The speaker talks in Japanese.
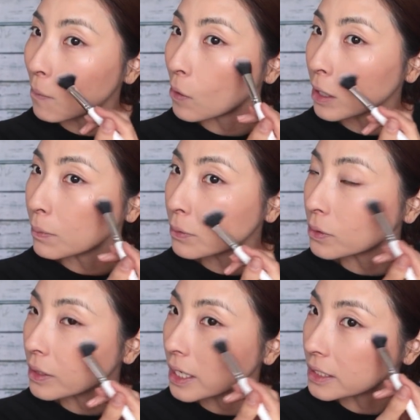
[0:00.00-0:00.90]
ポリープ
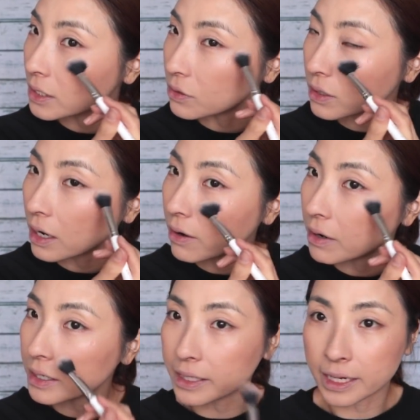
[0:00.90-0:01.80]
の検査とかわ
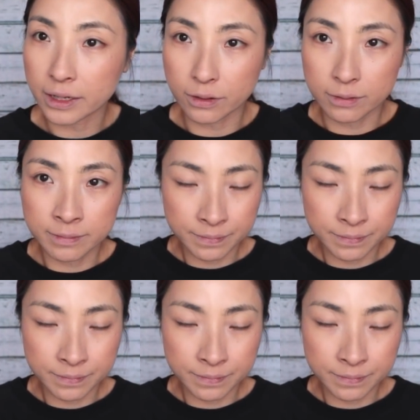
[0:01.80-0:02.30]
かんないけど、